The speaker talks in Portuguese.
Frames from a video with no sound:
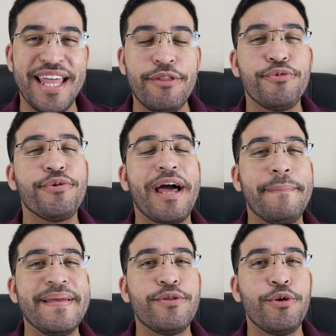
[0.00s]
dentro do
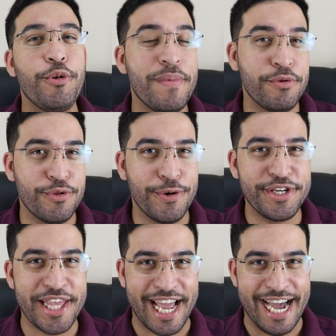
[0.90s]
capítulo número
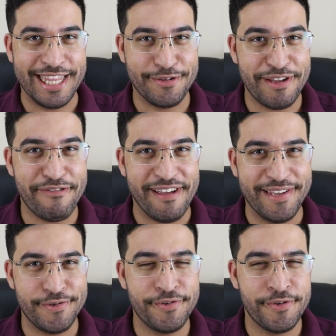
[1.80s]
2 da carta aos
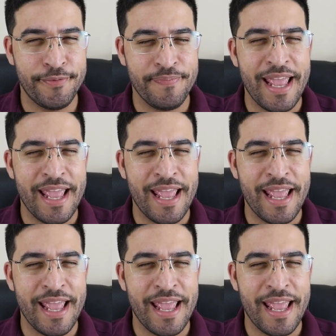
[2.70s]
Efésios,